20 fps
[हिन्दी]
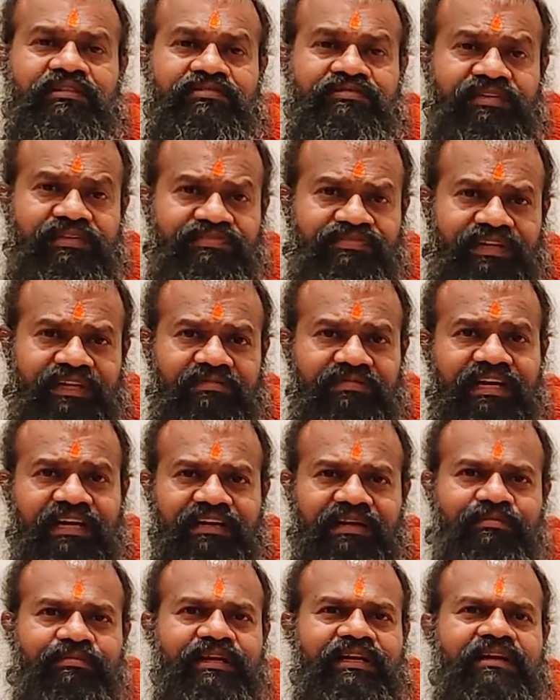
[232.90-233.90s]
51
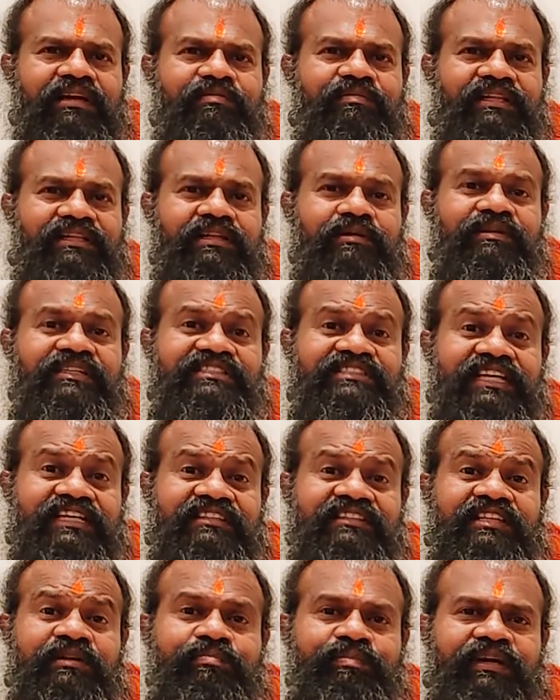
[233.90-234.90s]
नंबर का मतलब है
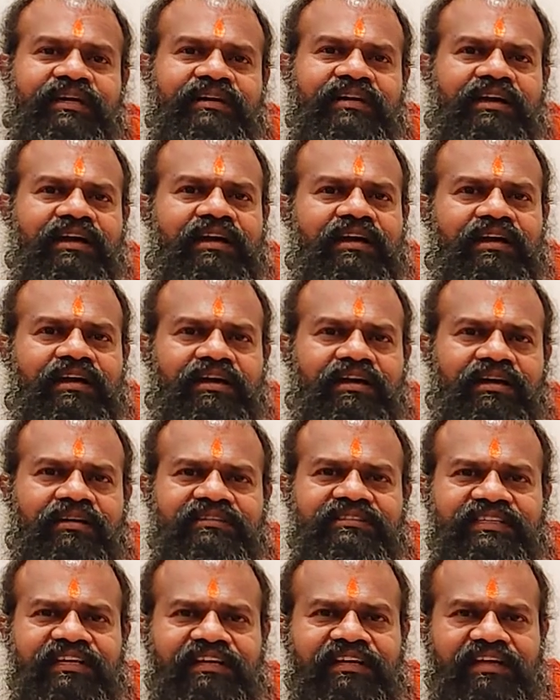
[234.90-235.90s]
शक्तिपीठ का
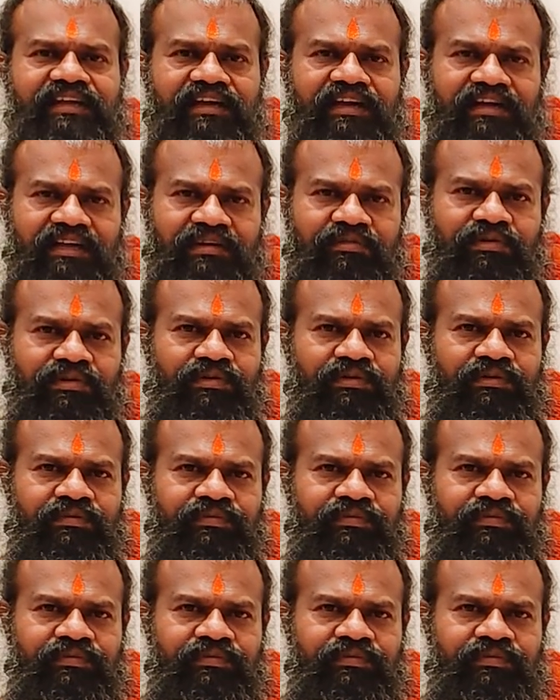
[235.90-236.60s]
संख्या है वो